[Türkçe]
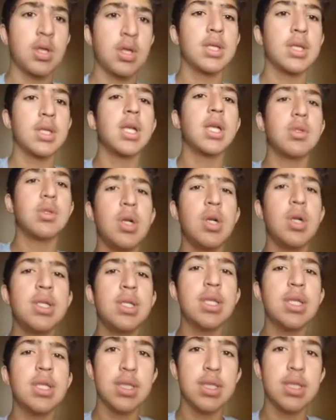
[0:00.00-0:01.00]
transfer
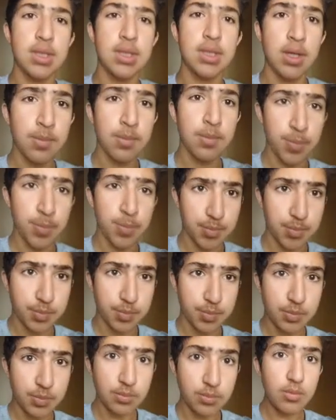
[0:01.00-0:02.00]
listesinden
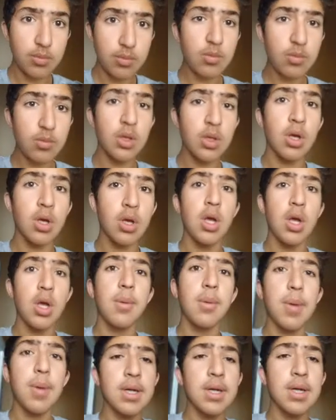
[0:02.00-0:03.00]

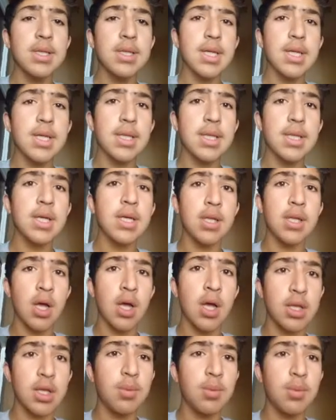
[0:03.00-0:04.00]
paranız yettiği kadar
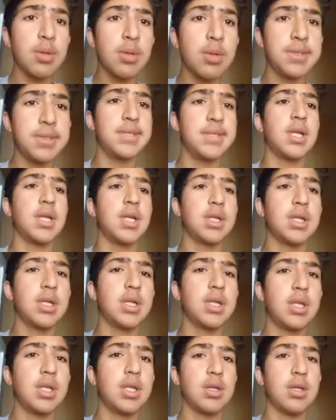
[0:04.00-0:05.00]
adam alabilirsiniz
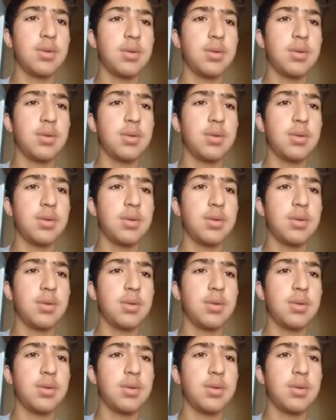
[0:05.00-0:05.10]
arkadaşlar